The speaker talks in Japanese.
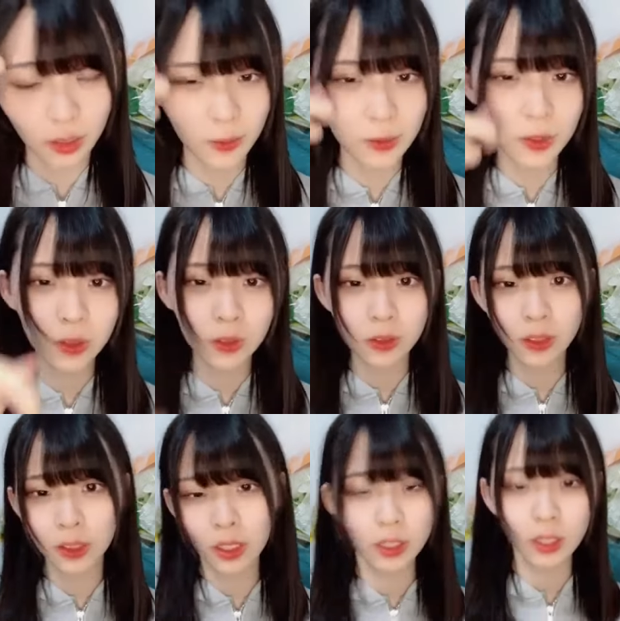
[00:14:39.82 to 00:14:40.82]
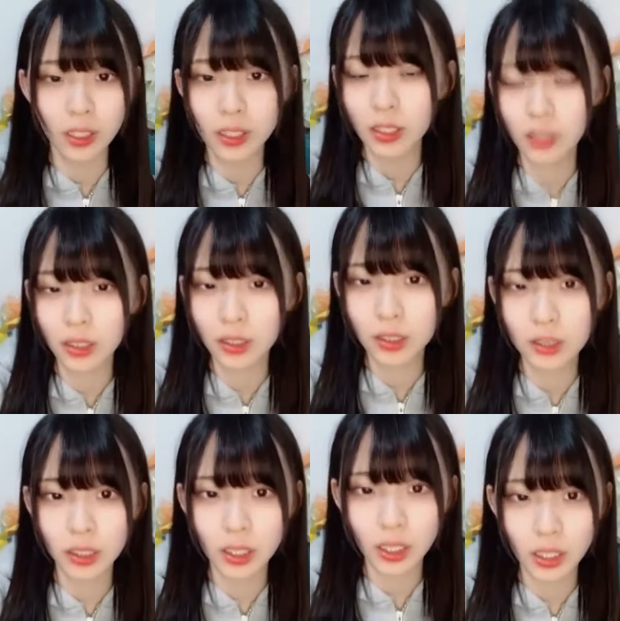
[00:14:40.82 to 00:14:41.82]
でもお仕事はね大変で
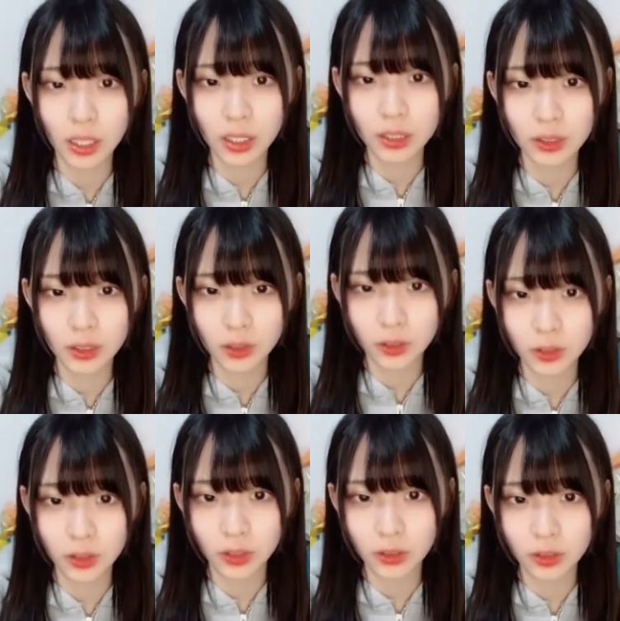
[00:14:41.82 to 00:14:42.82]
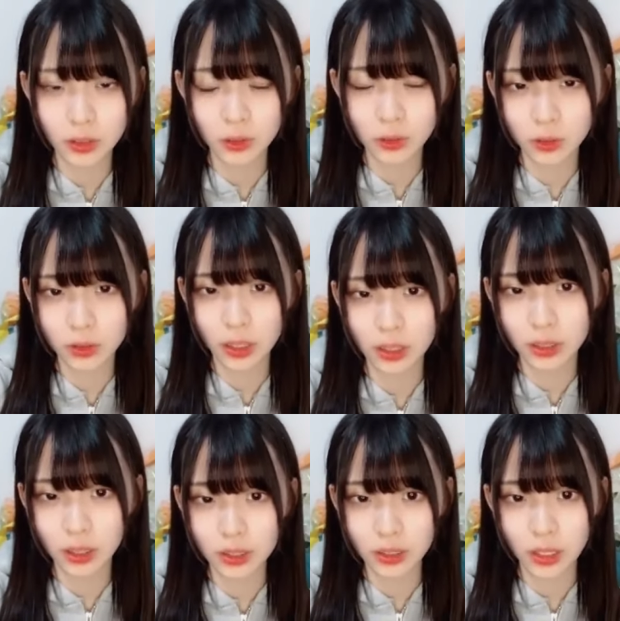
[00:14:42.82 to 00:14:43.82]
すから偉いですよお仕事は
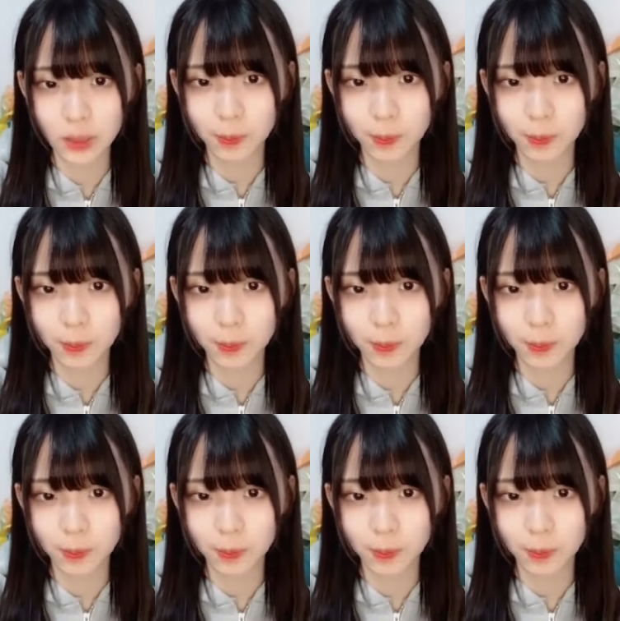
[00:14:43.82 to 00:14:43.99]
天才